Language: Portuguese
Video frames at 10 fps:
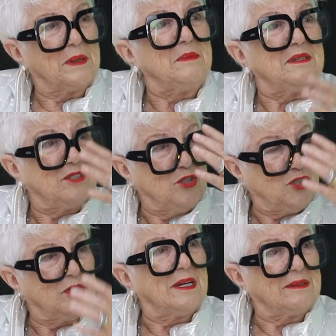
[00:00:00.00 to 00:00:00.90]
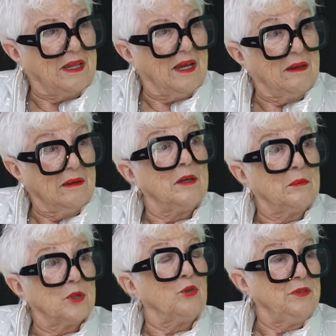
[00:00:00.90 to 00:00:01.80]
para me sentir na terra,
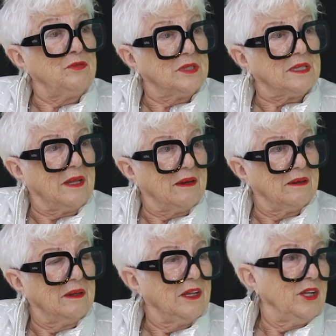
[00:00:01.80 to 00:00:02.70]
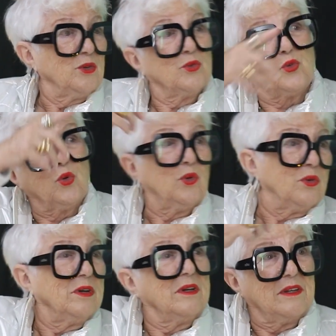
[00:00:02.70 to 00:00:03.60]
porque eu vivo na terra. Uhum. Eu não
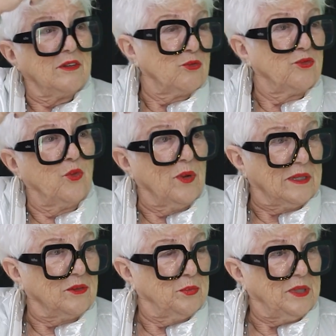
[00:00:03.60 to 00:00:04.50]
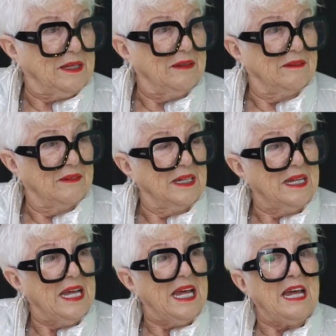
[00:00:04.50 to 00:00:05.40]
estou voando por aí,
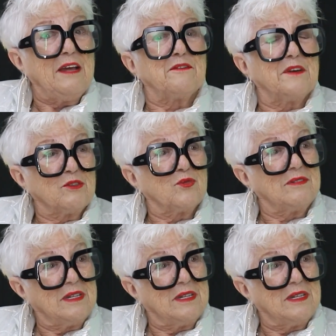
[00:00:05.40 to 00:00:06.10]
né? Uhum. Faço